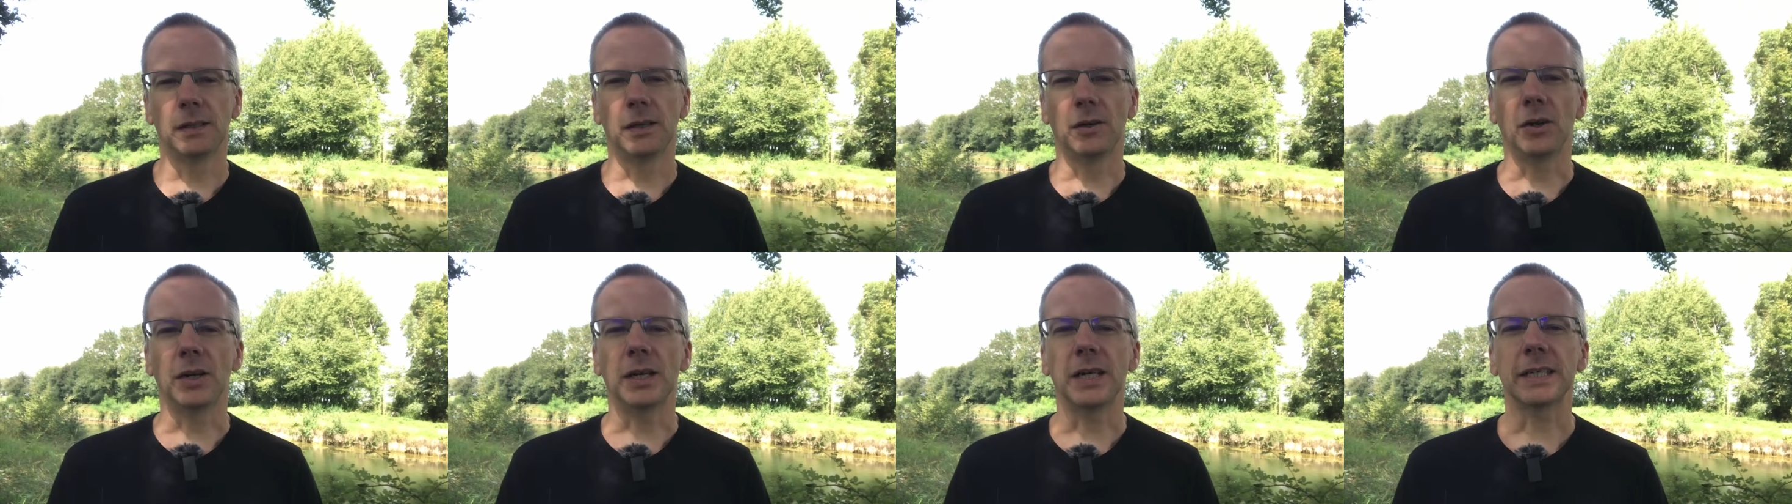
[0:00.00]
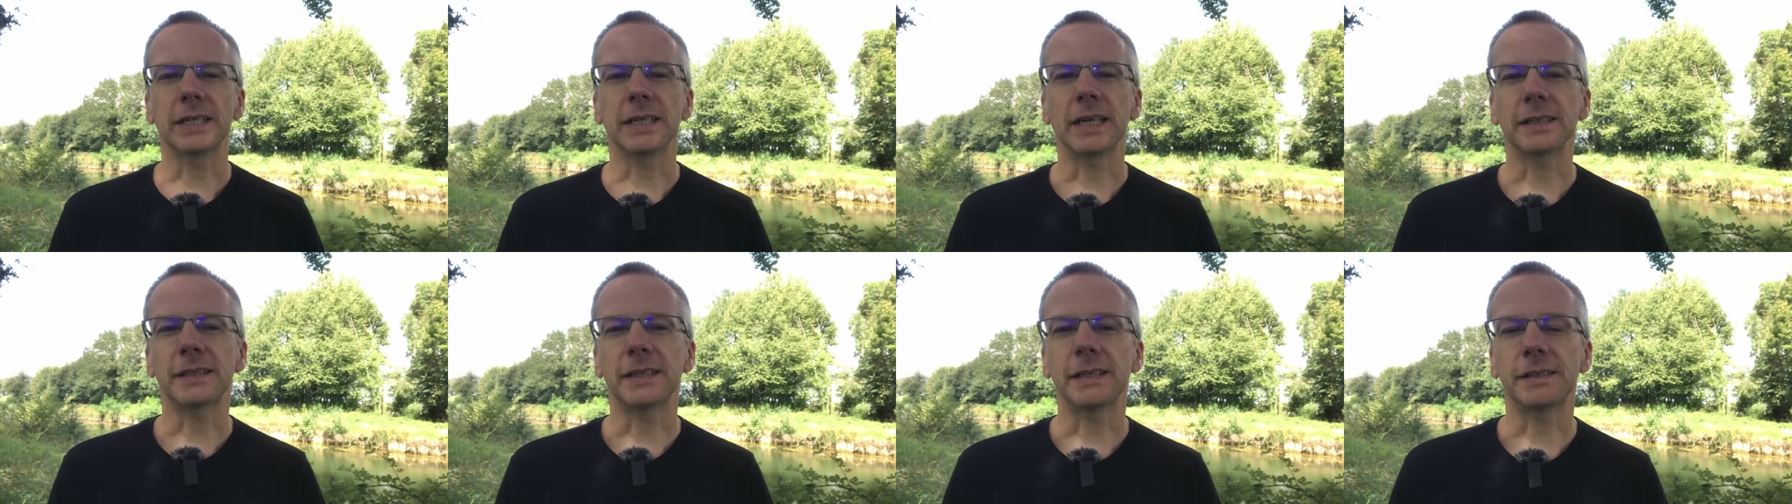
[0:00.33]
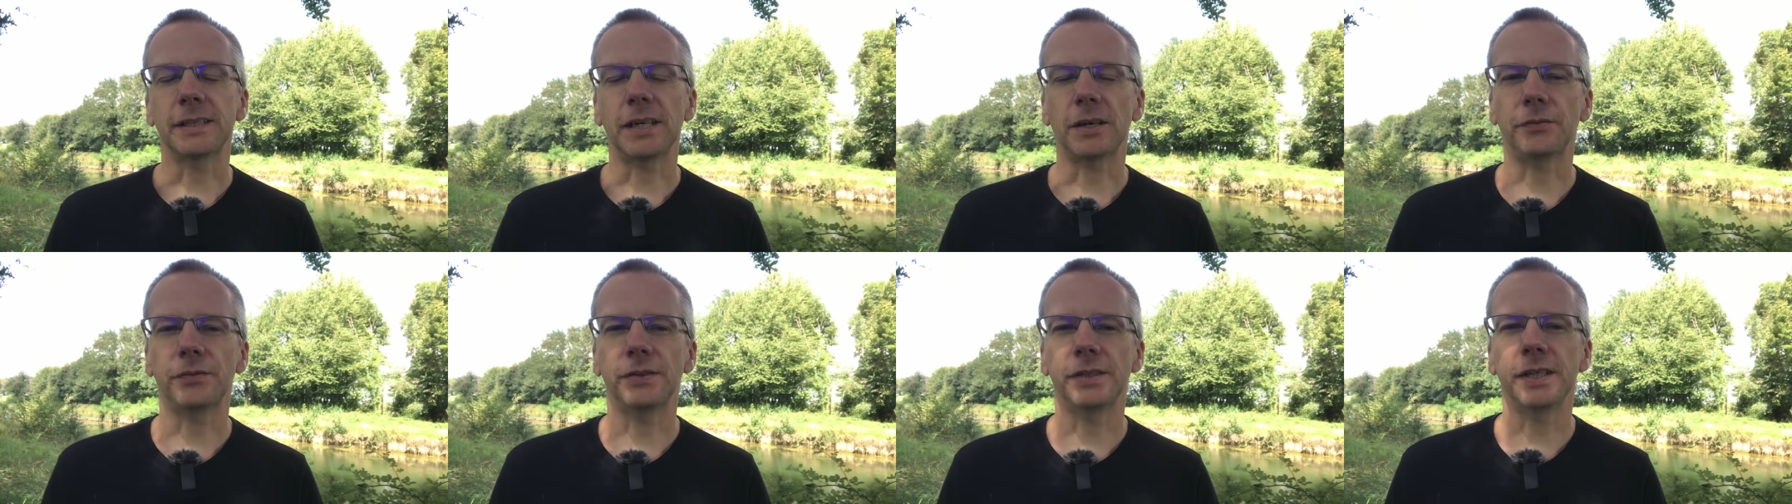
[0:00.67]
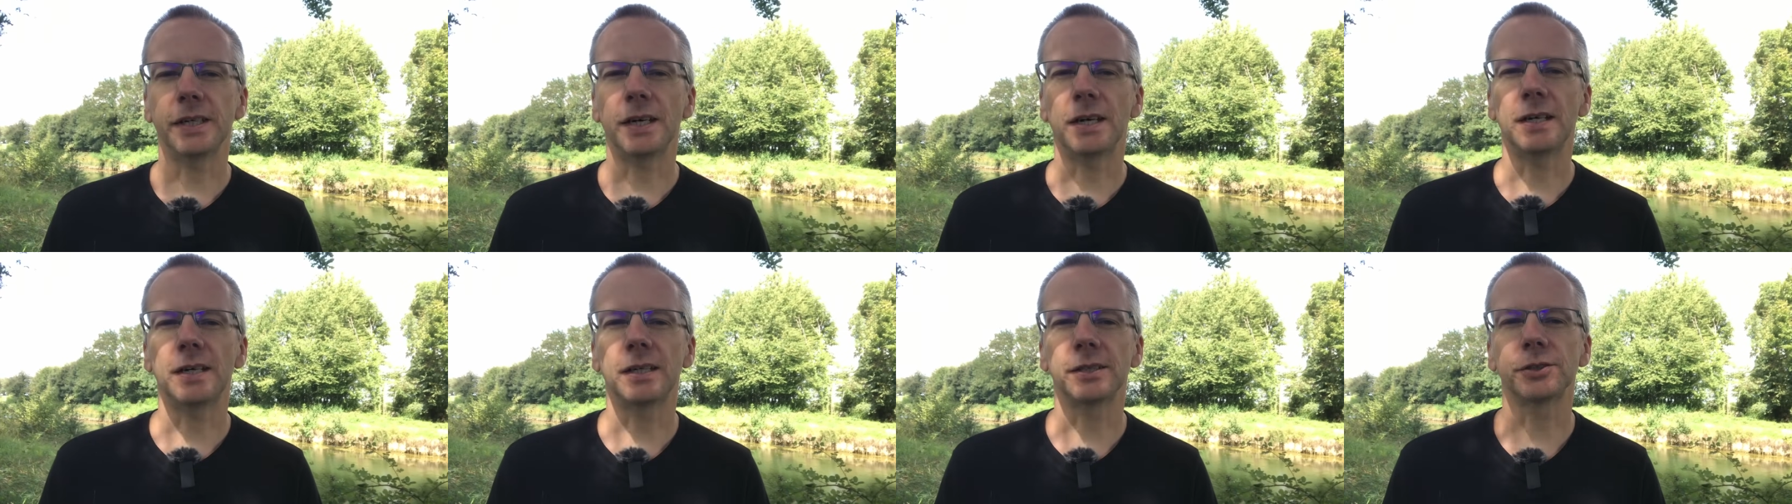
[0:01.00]
Alors la carte
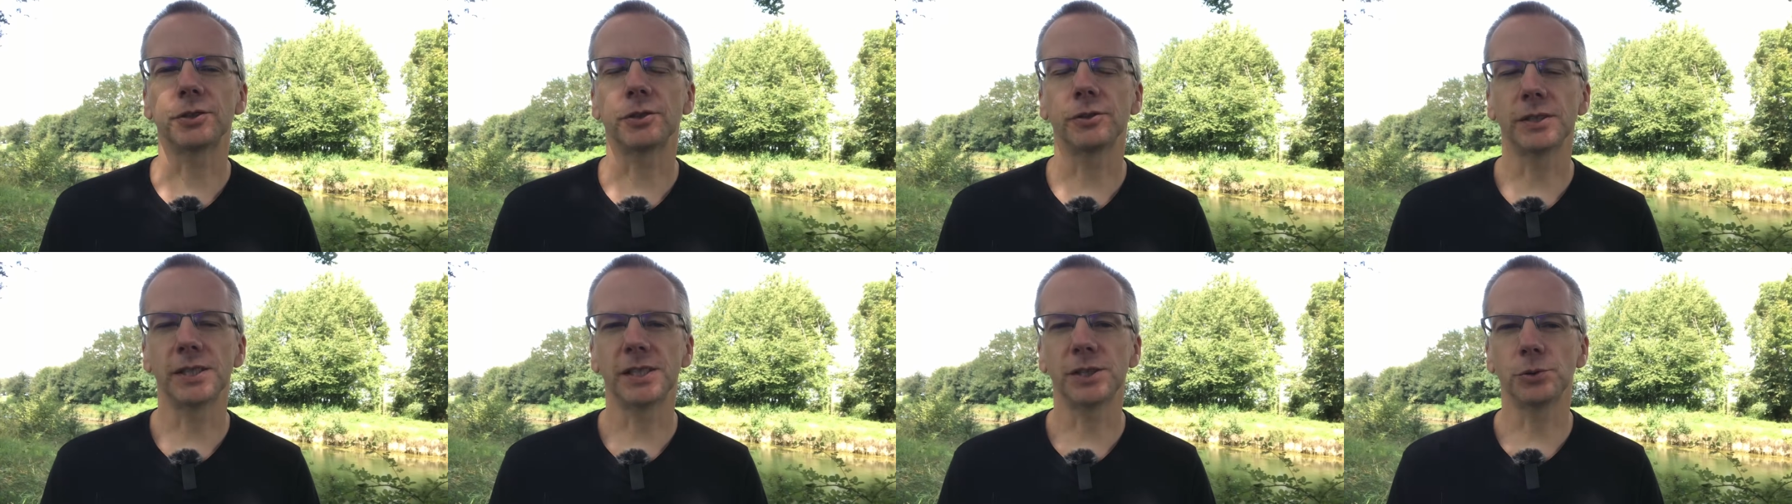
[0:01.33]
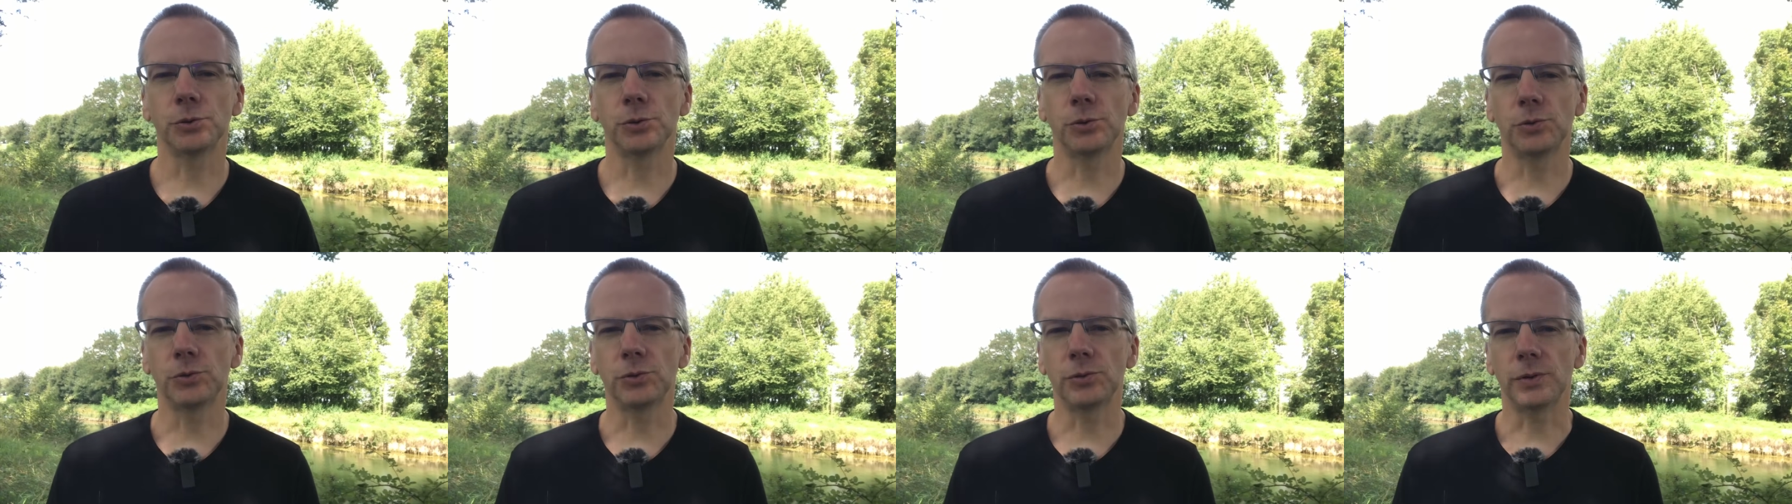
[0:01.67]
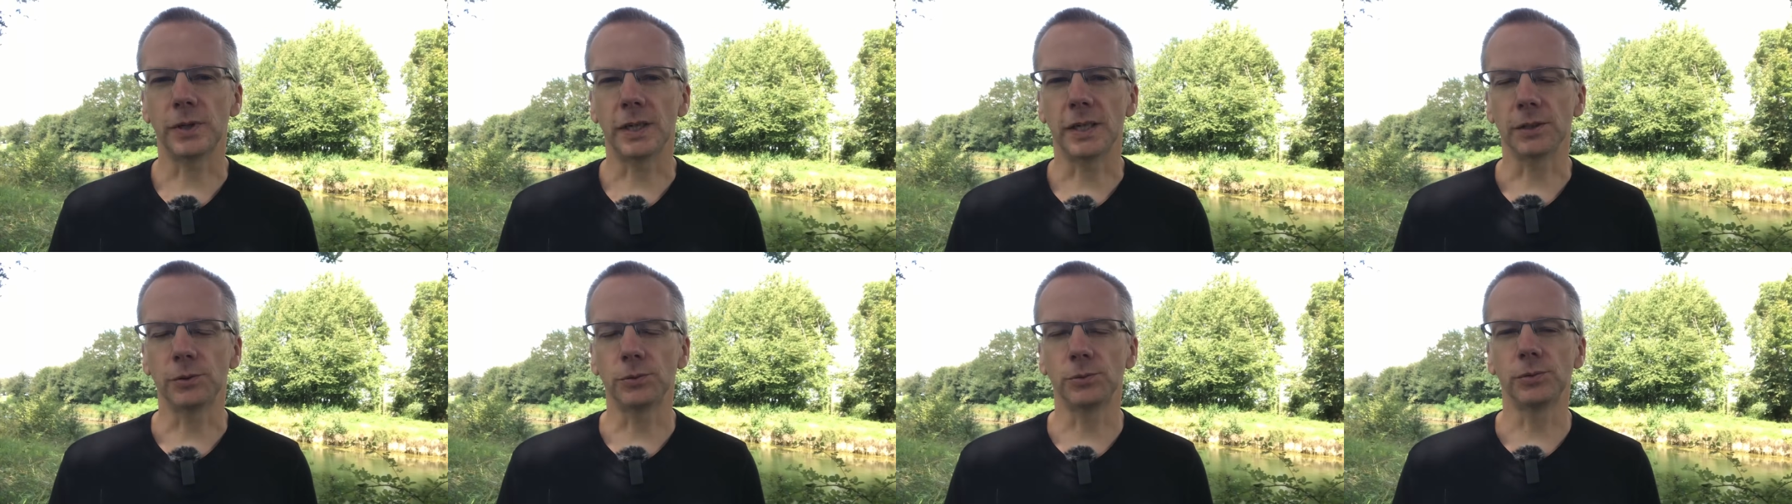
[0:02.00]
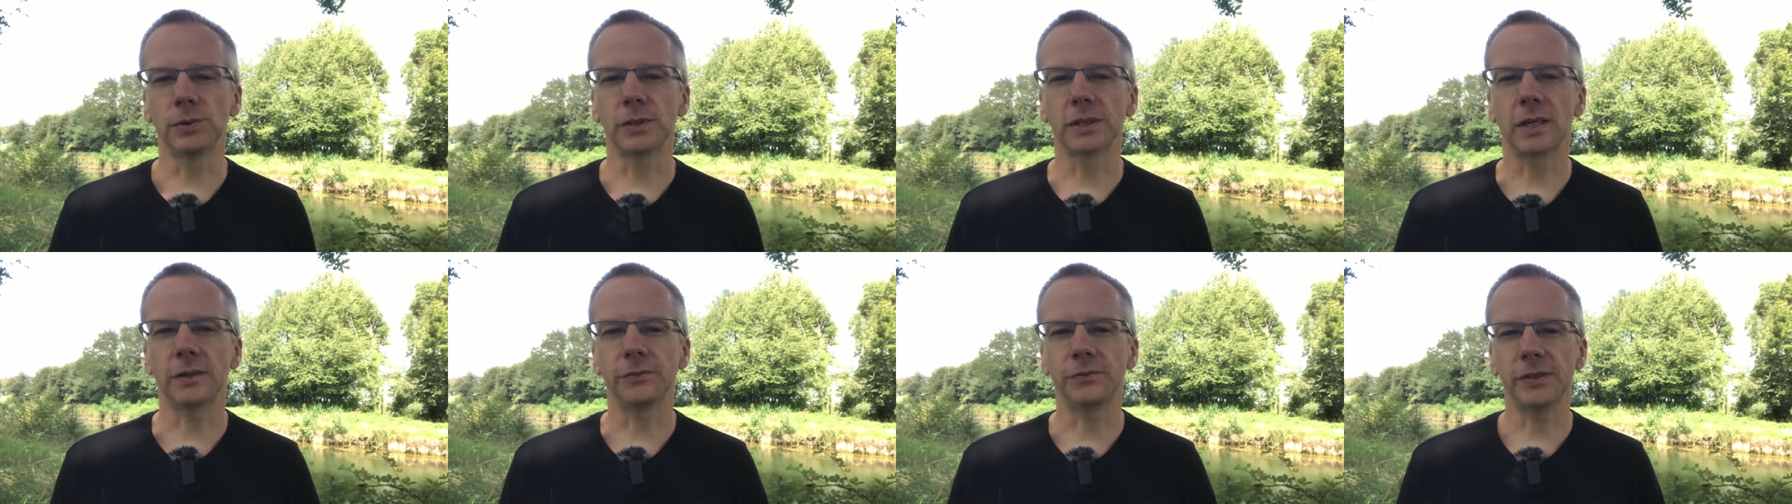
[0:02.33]
interfédérale à 110 euros, elle
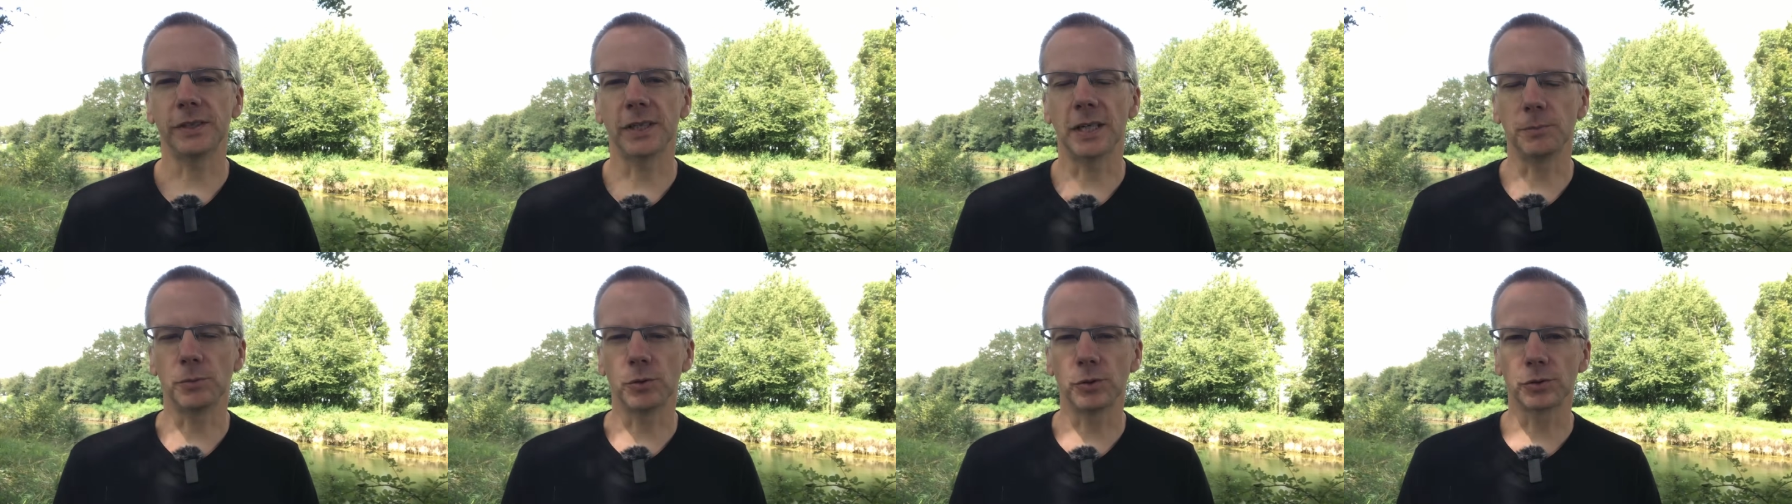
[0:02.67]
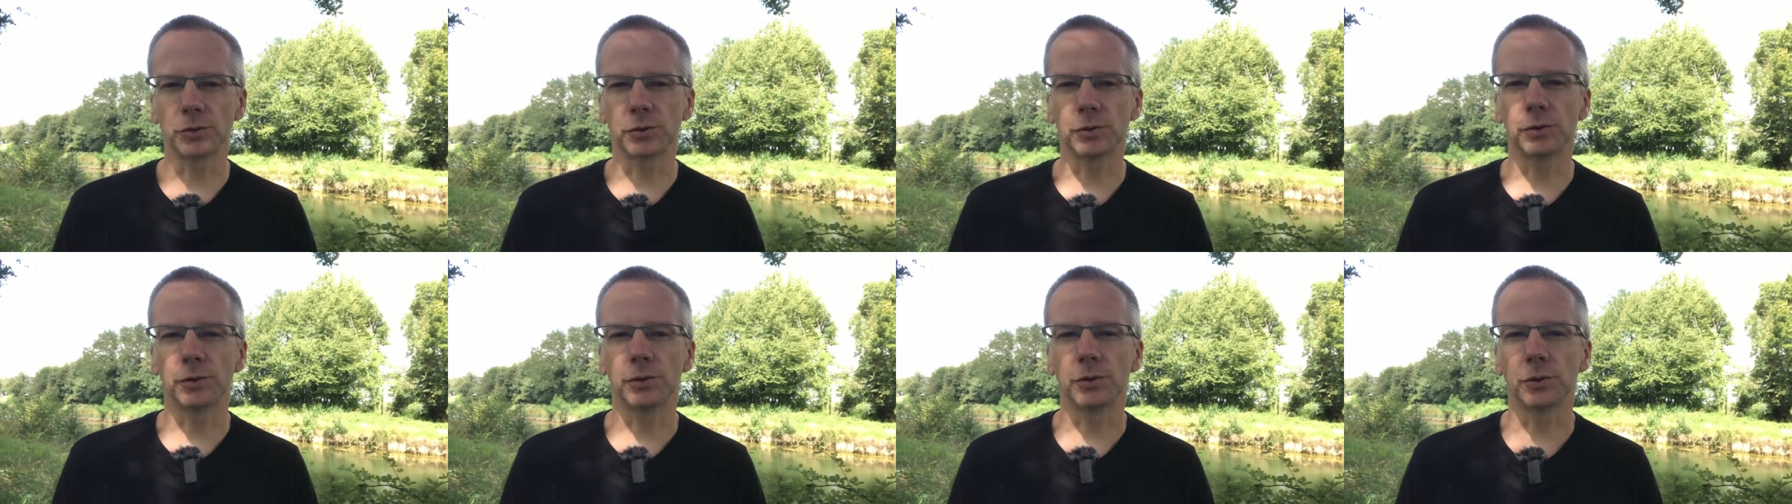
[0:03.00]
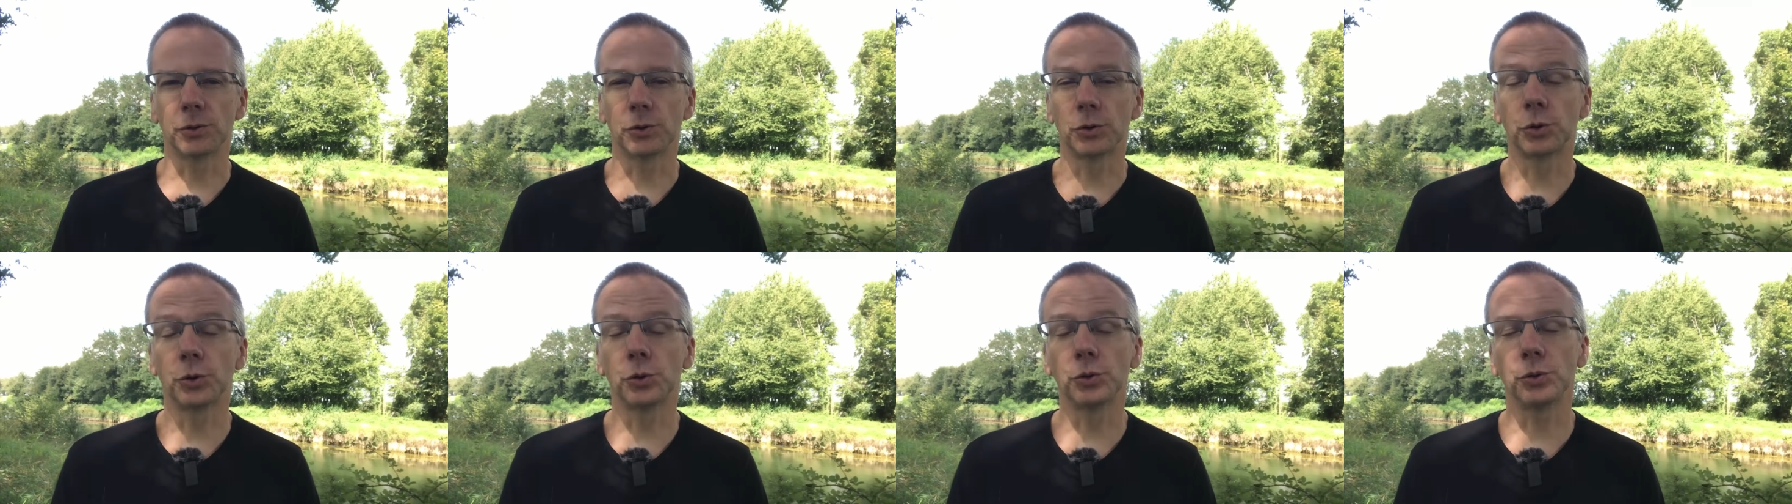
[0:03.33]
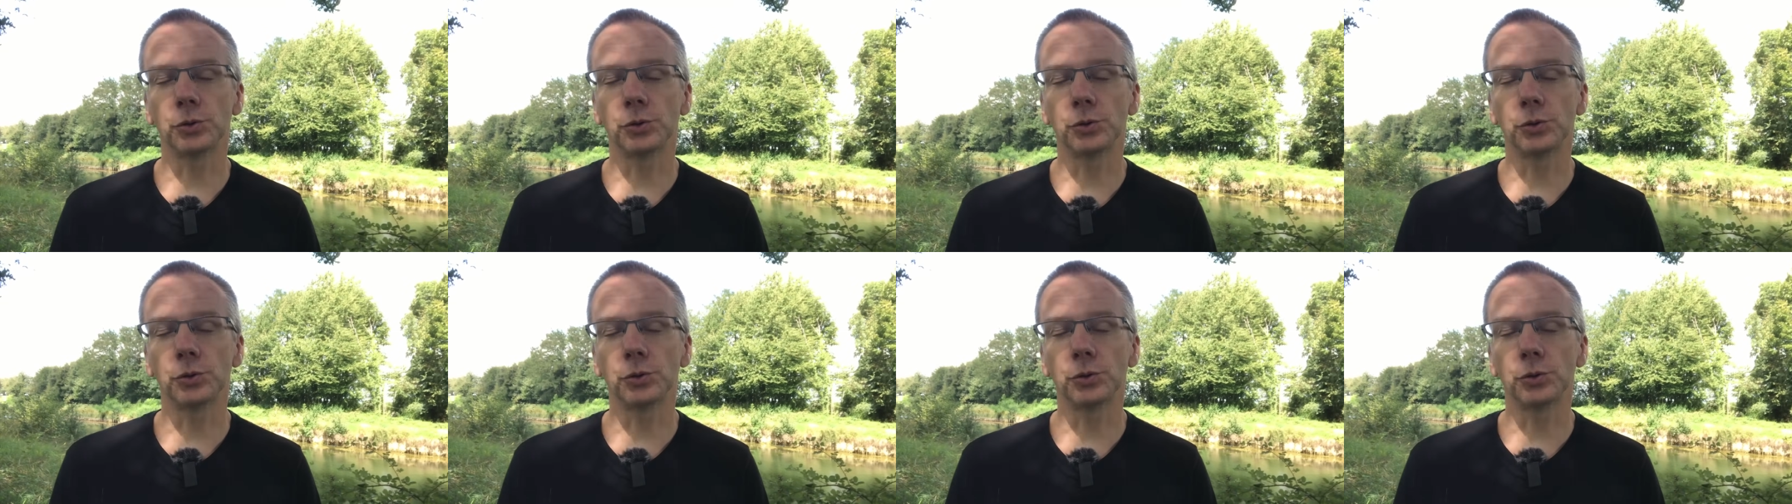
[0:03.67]
coûtera finalement que,